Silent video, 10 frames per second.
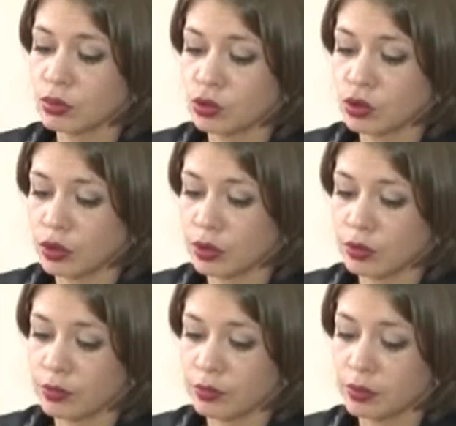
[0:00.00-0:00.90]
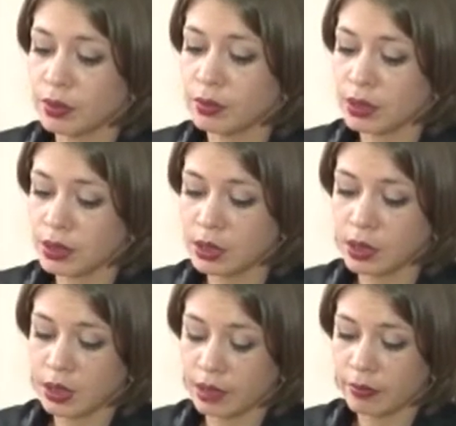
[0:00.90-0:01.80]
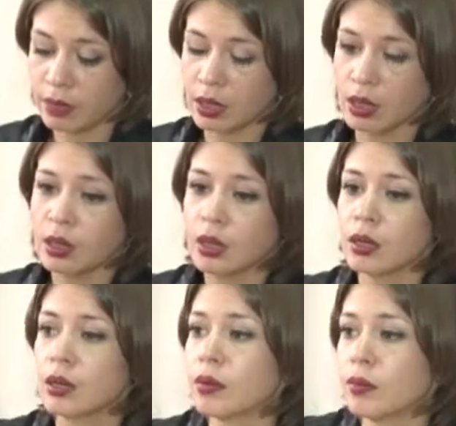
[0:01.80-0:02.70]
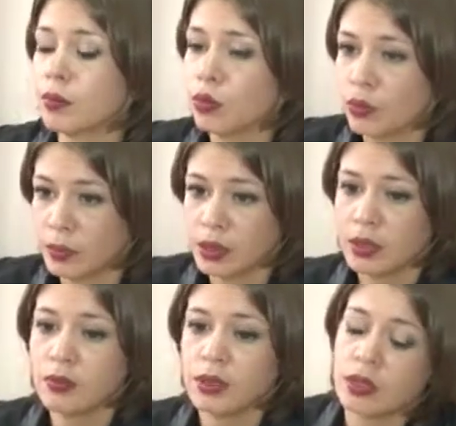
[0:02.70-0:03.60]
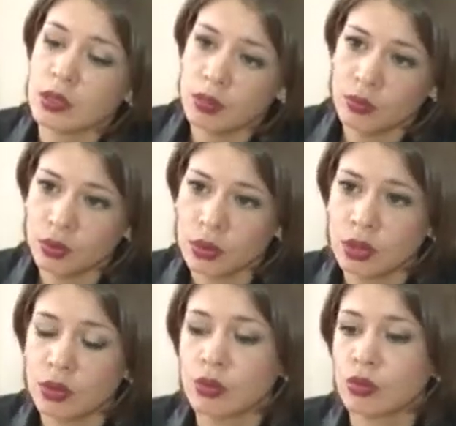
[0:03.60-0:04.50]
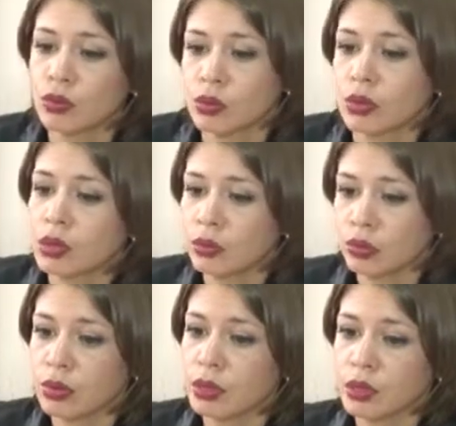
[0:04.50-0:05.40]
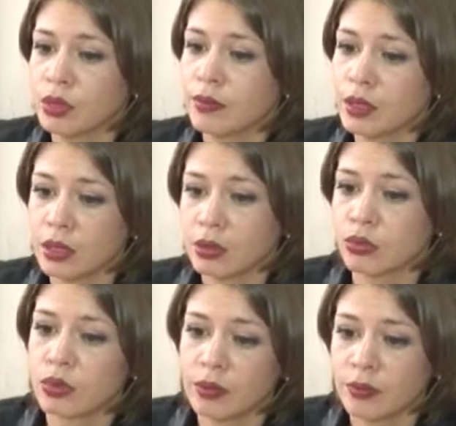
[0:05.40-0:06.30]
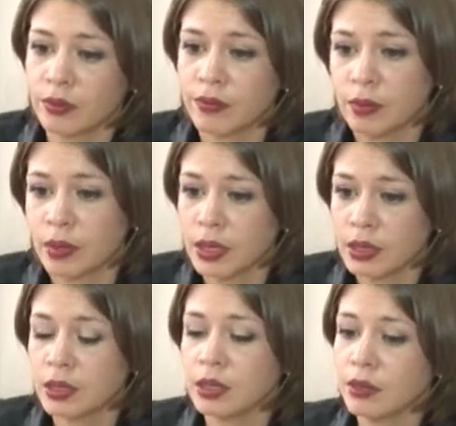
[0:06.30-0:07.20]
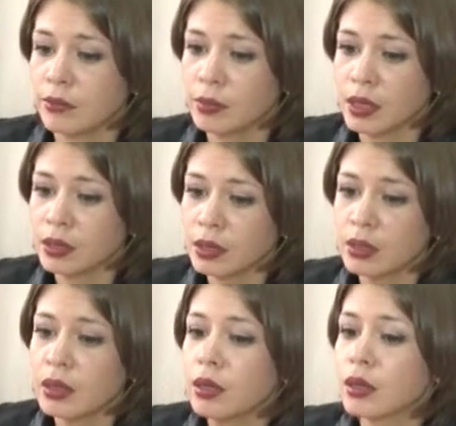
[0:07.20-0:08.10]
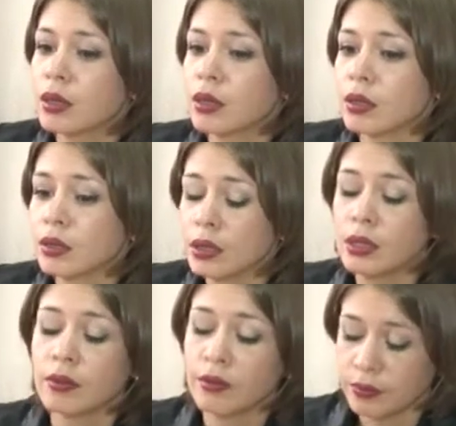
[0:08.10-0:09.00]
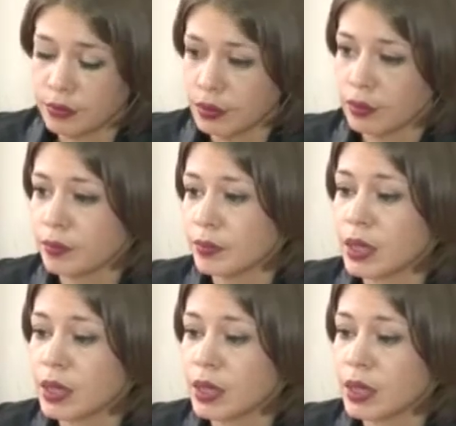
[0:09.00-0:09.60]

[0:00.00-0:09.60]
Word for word: случае приобретения товара а, по потребительскому кредиту, то есть это то кредитование, которое вы оформляете не в банке, а, не в